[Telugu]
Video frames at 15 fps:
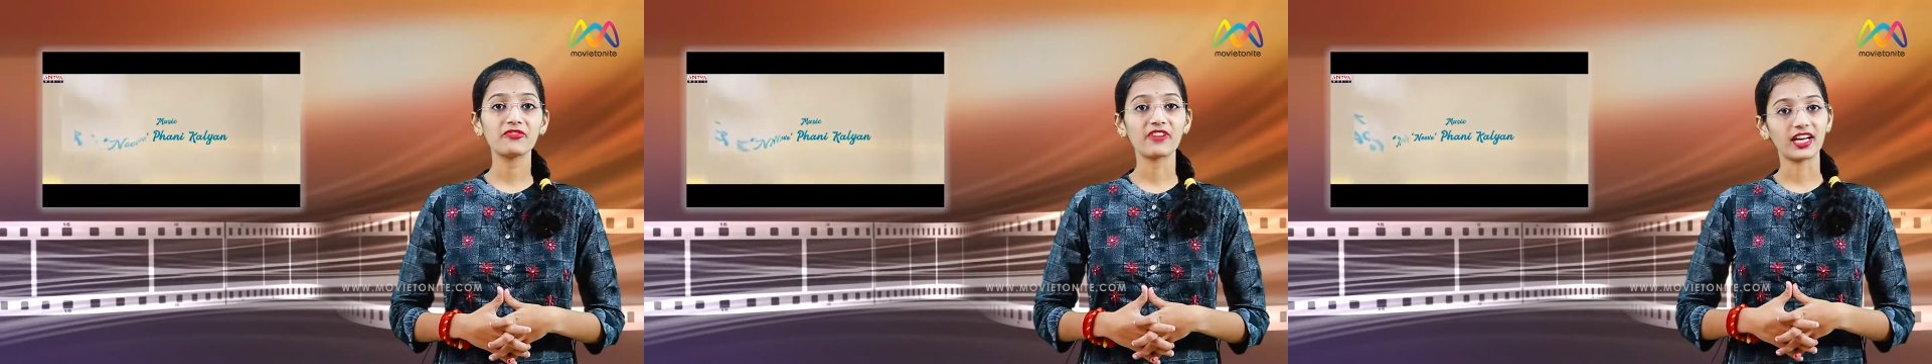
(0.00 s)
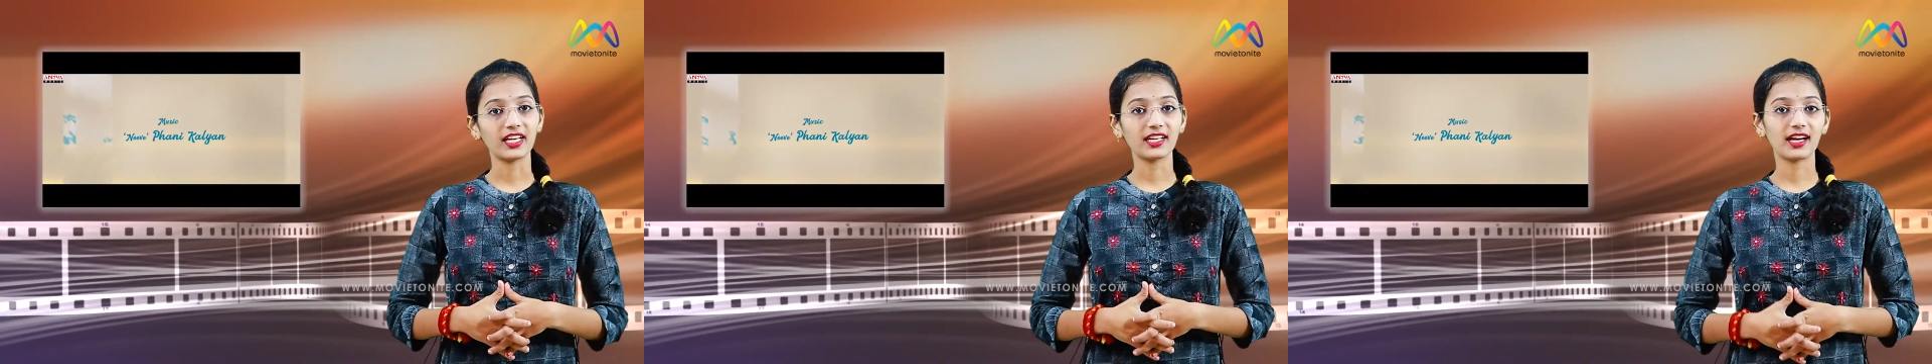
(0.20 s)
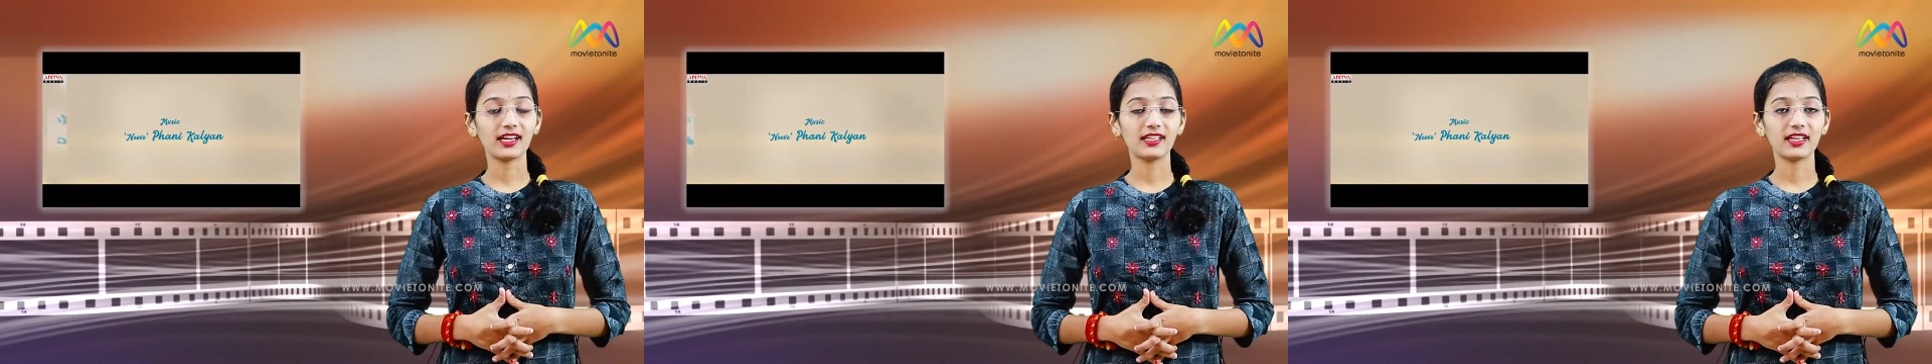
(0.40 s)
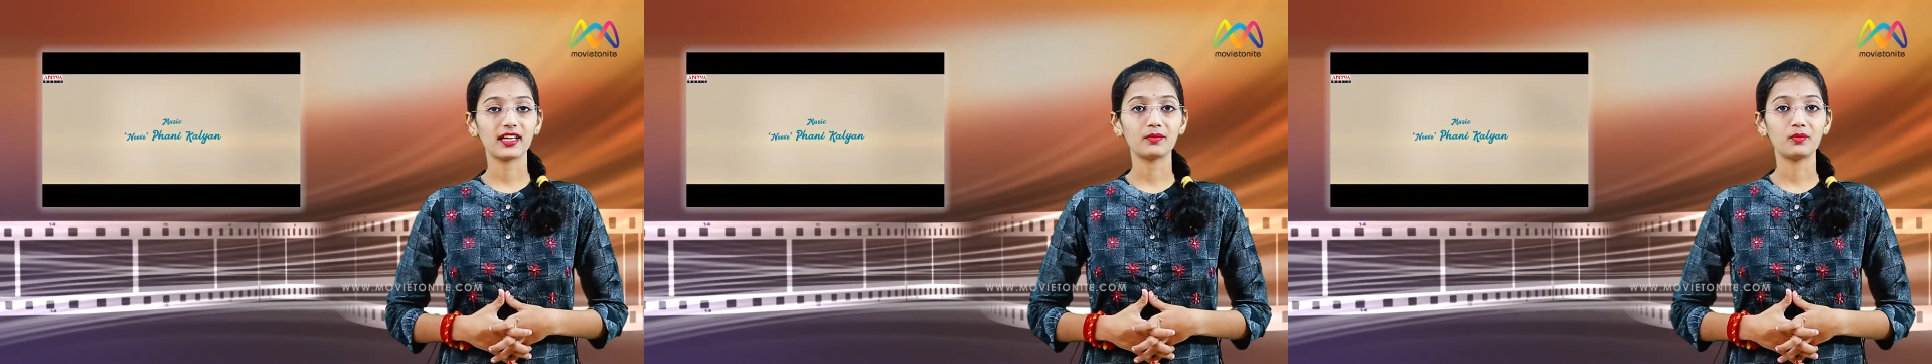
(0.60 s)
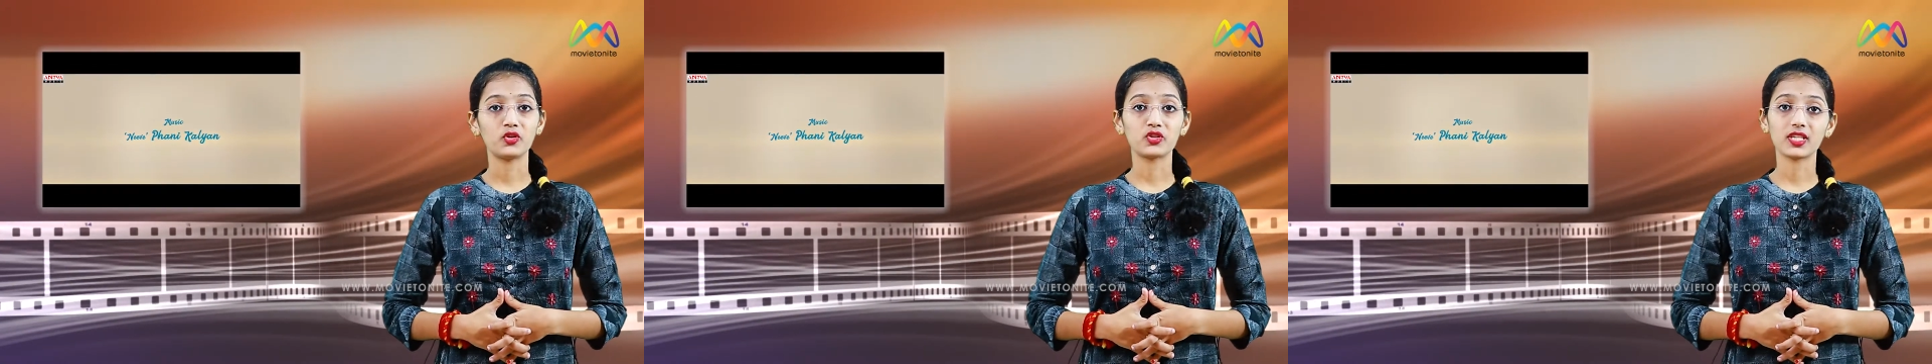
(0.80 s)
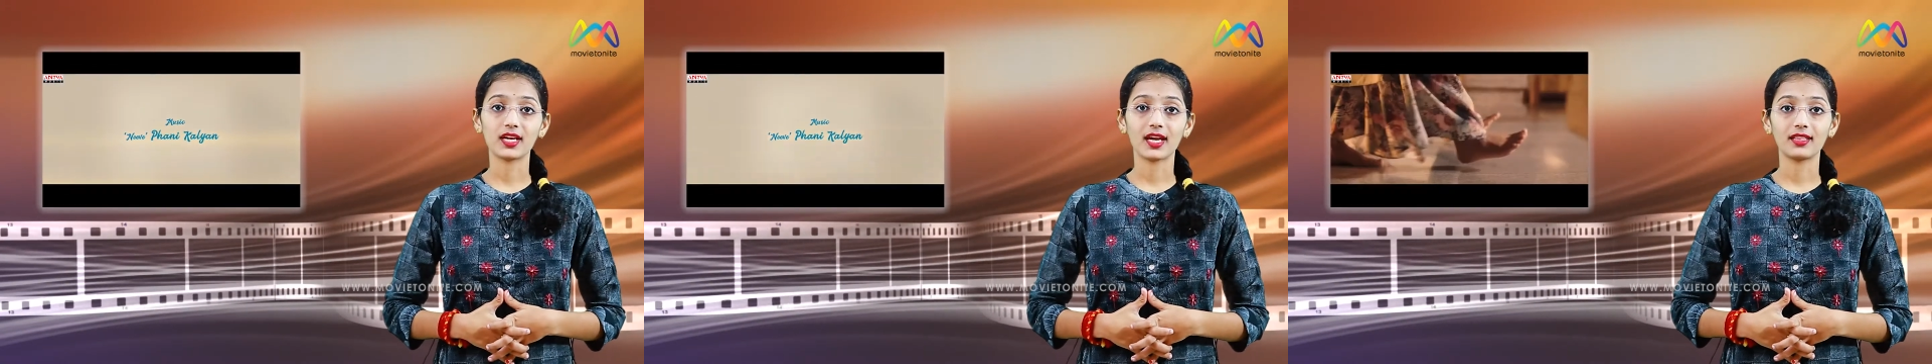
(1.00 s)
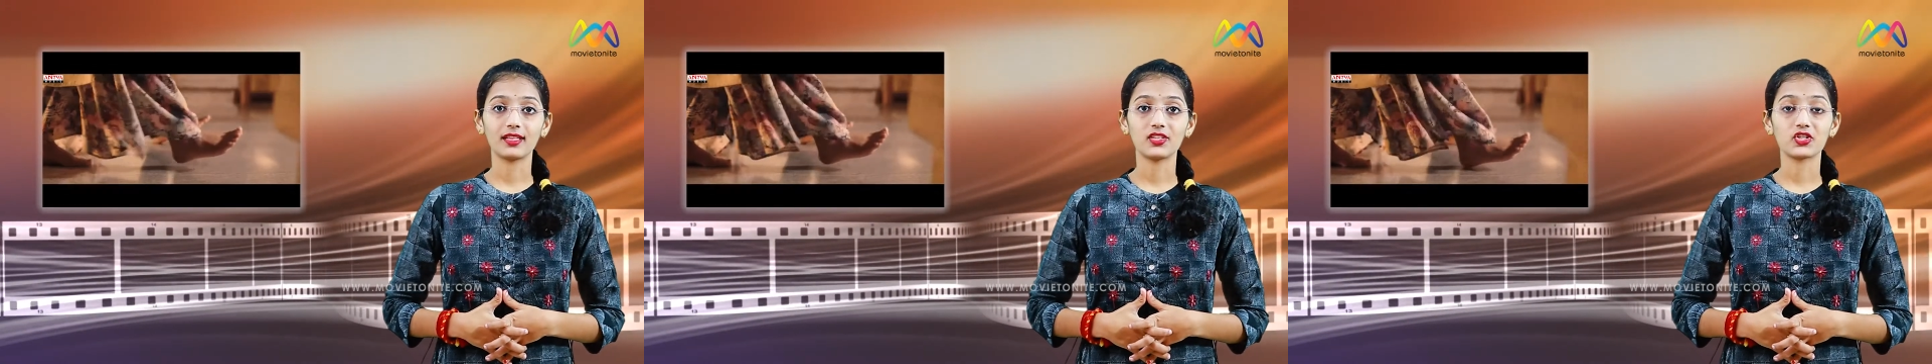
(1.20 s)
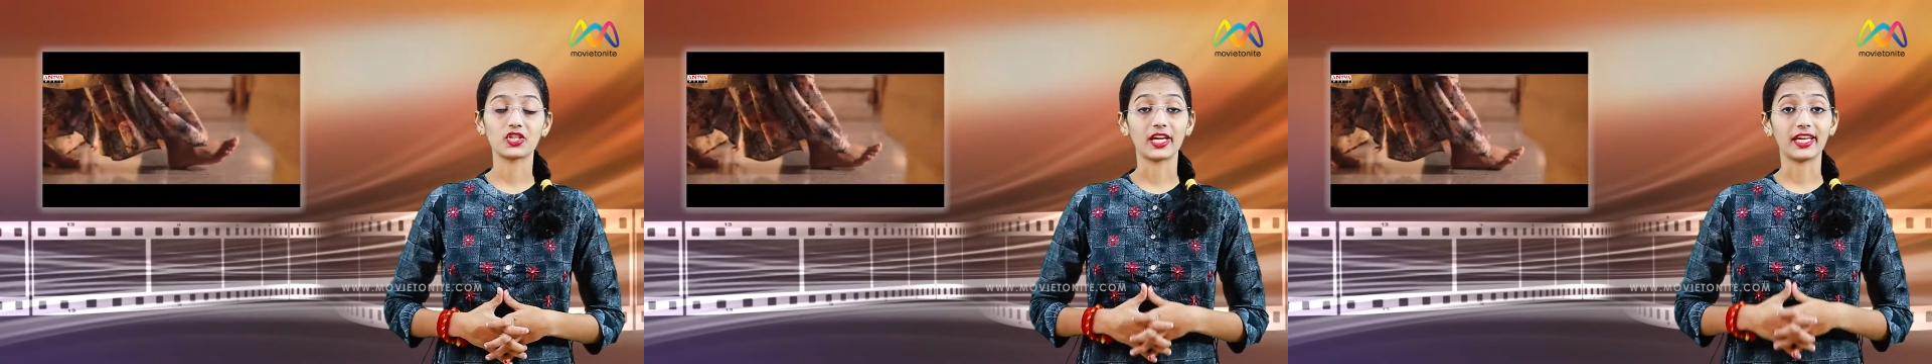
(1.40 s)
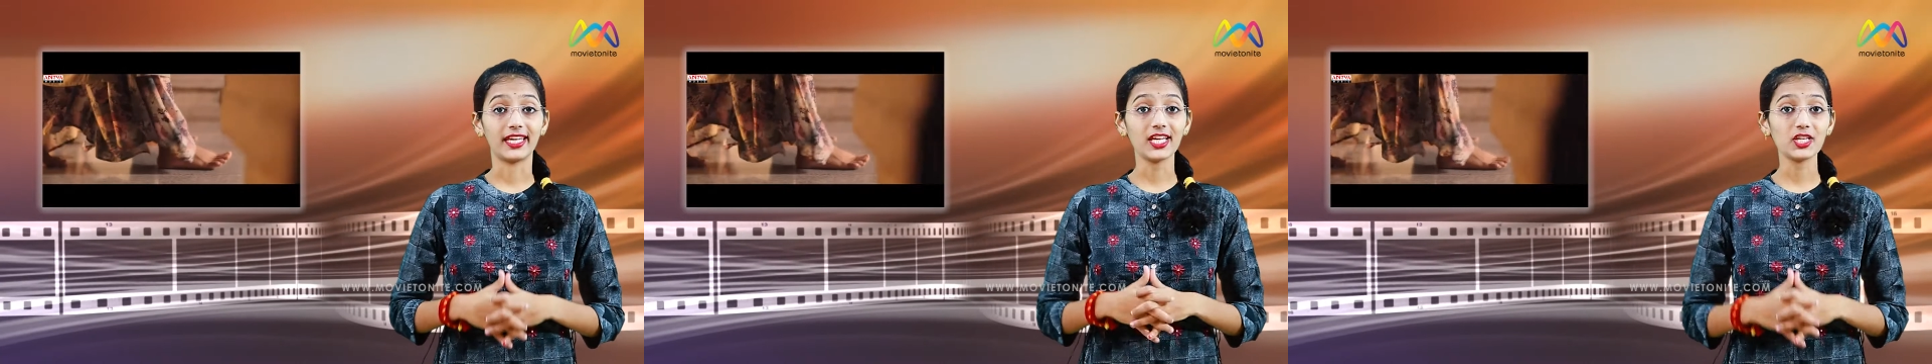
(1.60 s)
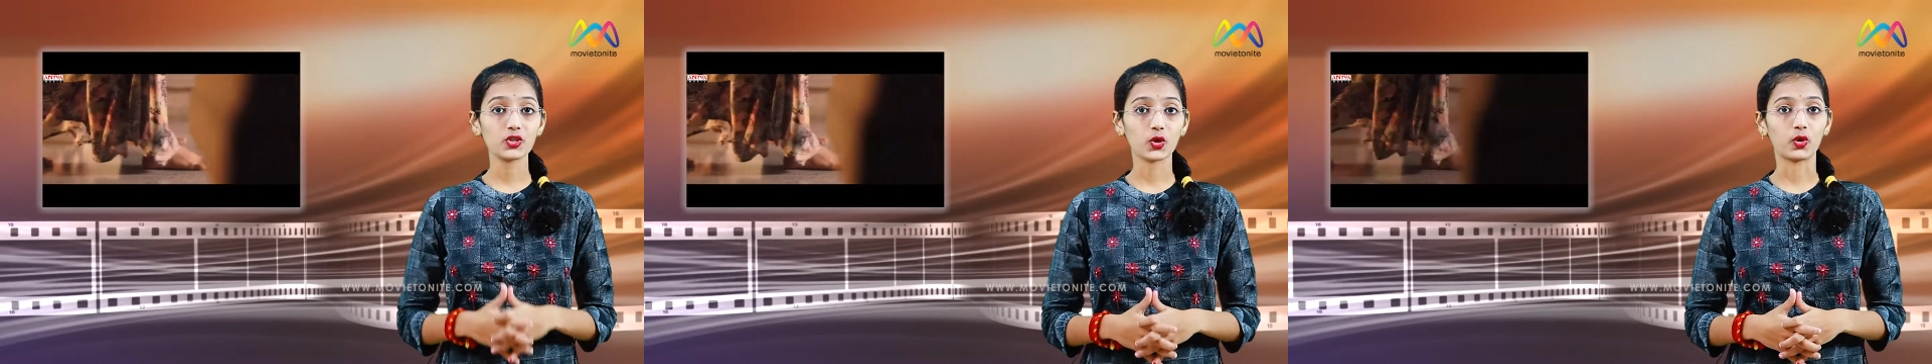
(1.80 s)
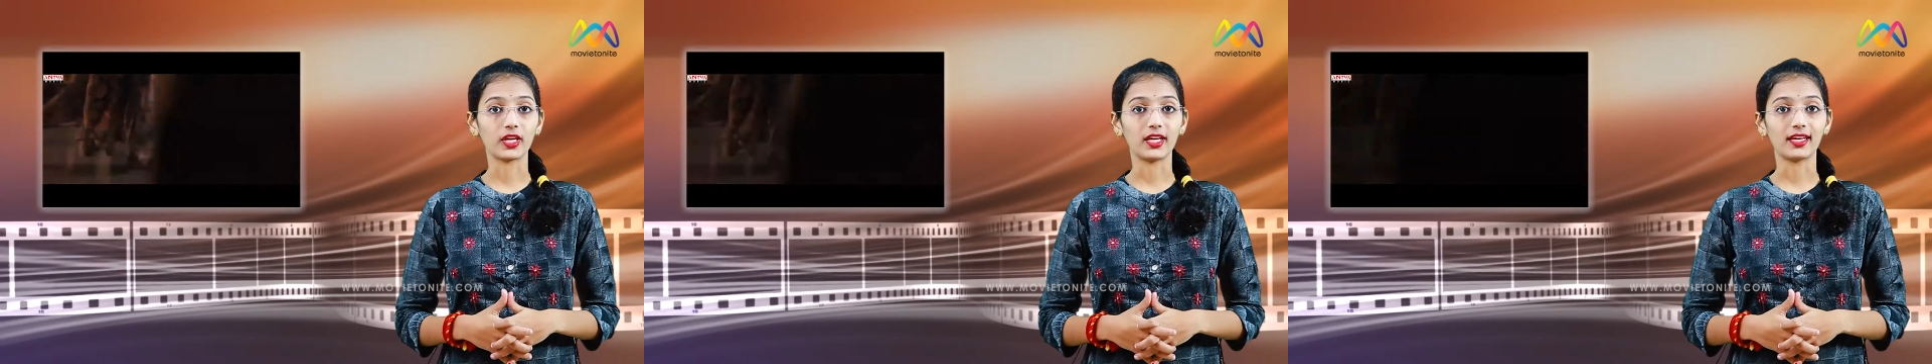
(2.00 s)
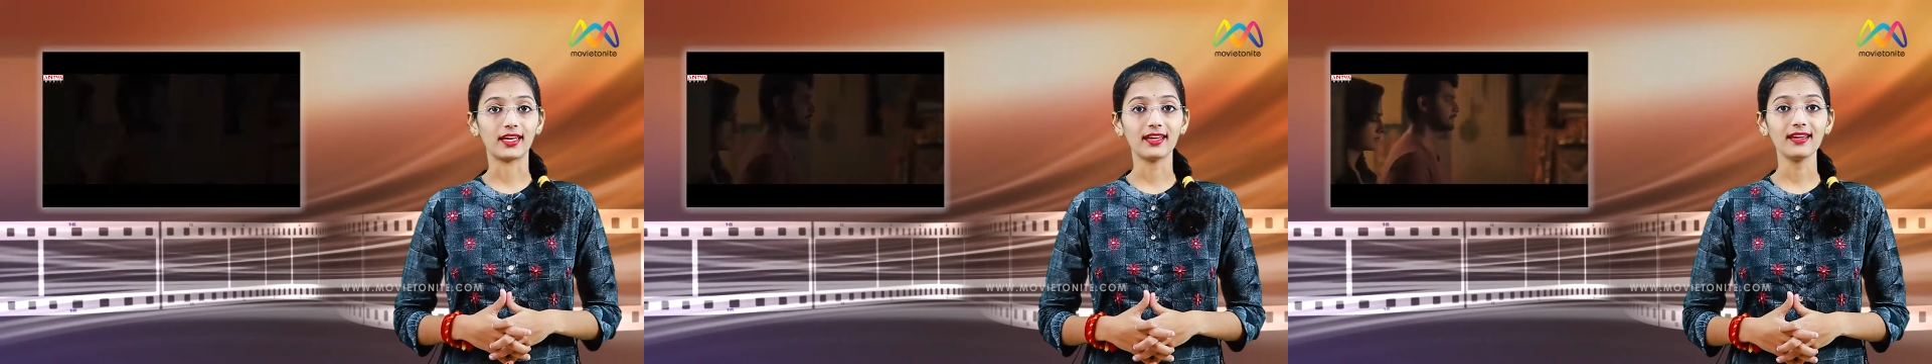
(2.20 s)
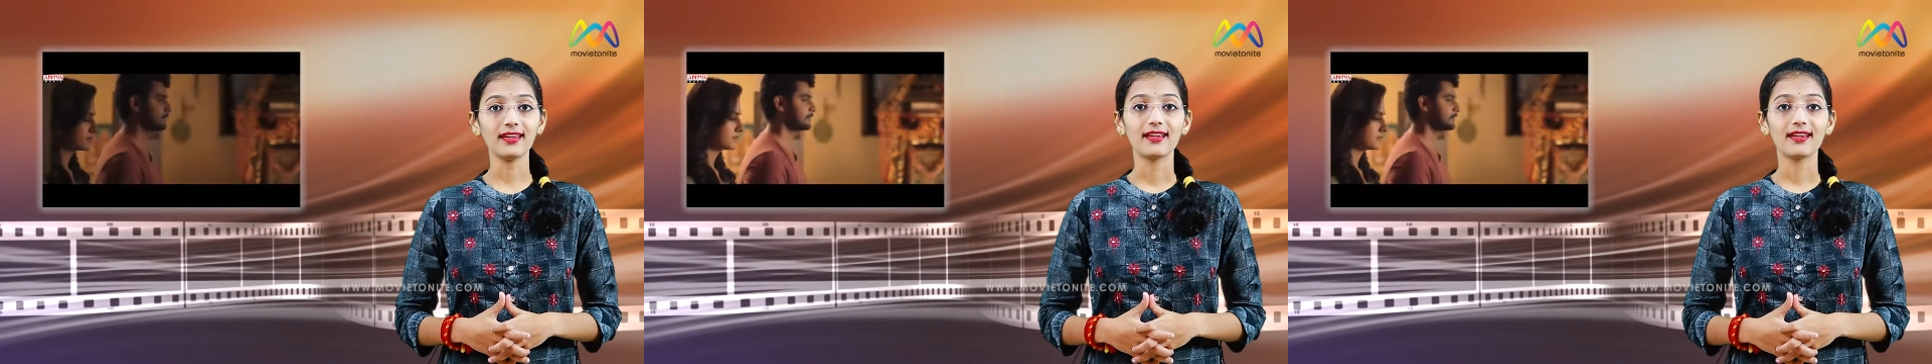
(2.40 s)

ఫణి కళ్యాణ్ మ్యూజిక్ అందించిన ఈ జోడీకి